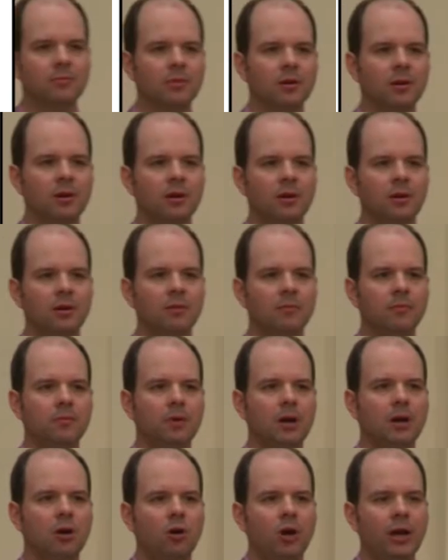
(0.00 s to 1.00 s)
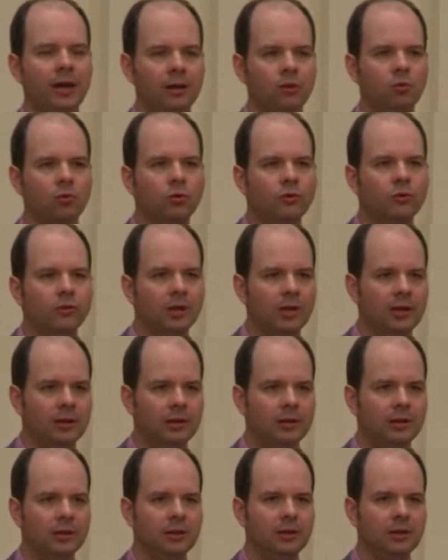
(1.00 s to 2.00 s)
ähm, auch einen Großteil
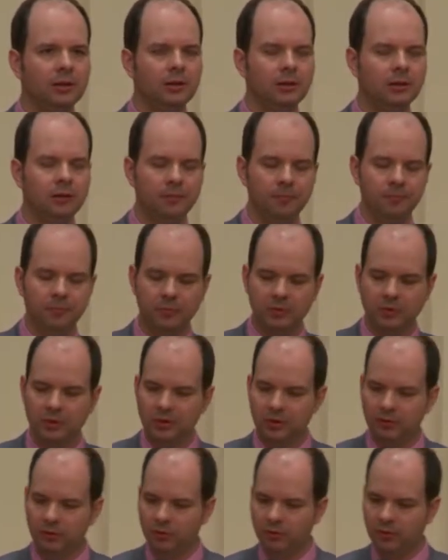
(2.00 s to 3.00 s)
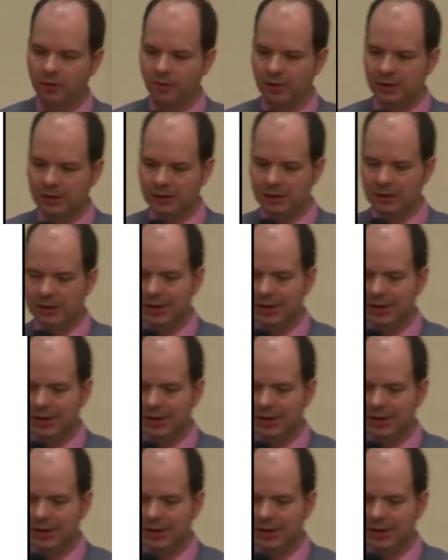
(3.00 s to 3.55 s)
ihrer zu verwaltenden